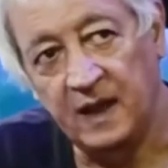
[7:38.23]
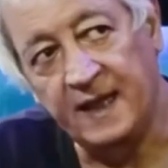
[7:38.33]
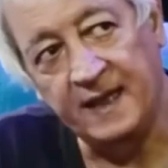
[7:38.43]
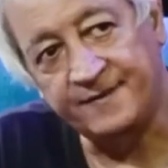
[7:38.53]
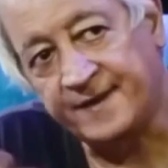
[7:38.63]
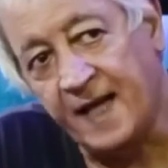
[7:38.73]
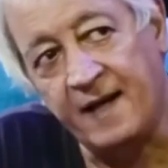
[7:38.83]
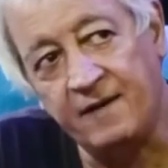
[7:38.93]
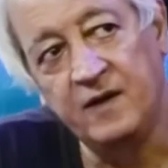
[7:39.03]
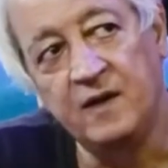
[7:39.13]
el
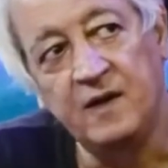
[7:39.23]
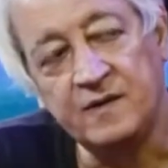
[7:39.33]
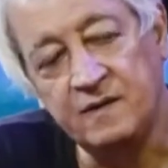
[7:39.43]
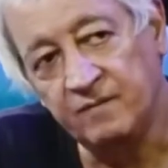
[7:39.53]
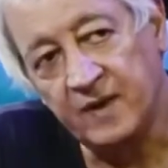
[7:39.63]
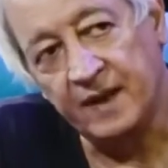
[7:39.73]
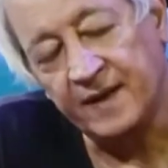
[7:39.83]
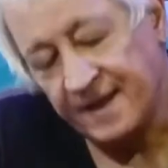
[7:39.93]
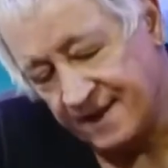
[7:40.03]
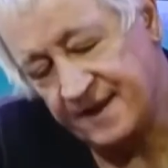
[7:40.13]
estar de,
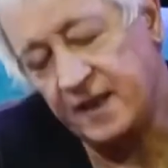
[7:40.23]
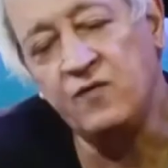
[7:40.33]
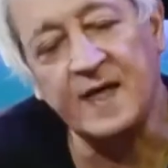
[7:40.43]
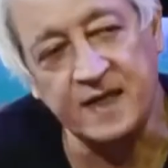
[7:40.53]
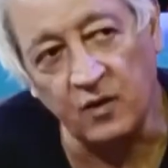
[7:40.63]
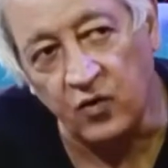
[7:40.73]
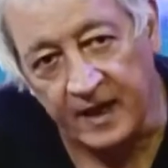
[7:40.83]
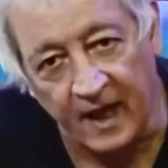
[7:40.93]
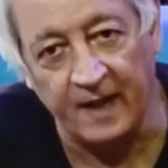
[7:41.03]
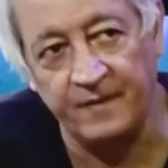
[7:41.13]
tener una
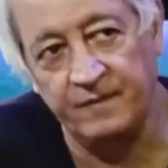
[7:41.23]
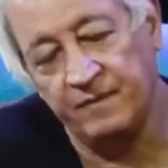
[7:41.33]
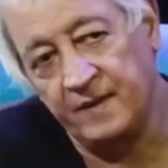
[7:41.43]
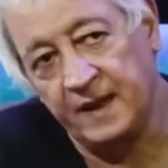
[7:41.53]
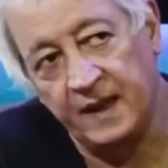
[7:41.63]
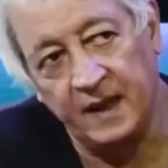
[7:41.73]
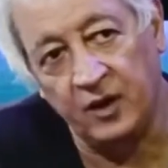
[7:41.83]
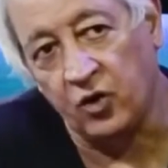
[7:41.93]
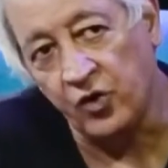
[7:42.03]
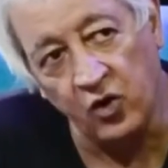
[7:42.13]
seguridad eh,
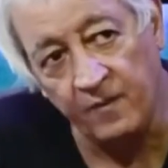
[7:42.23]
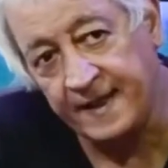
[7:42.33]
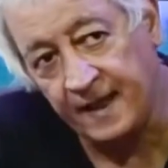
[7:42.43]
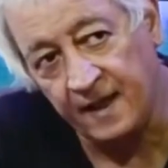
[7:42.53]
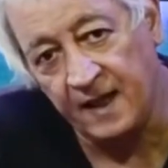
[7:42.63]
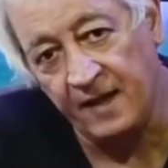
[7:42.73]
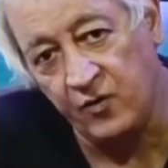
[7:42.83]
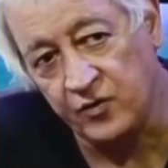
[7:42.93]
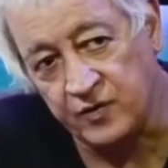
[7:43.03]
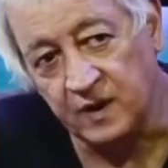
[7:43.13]
económica,
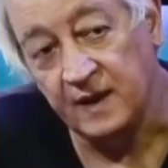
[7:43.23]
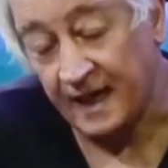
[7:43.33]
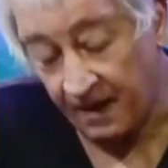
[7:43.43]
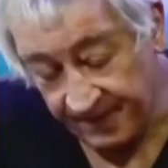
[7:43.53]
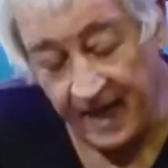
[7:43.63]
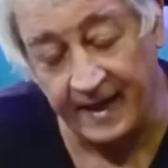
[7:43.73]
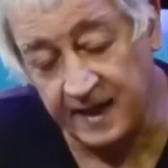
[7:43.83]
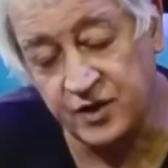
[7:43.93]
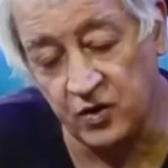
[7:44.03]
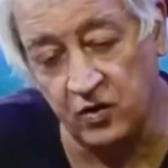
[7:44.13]
digamos, cambiar
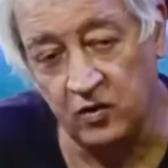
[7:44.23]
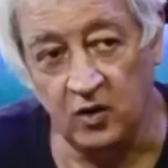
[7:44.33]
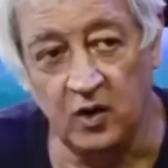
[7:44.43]
eso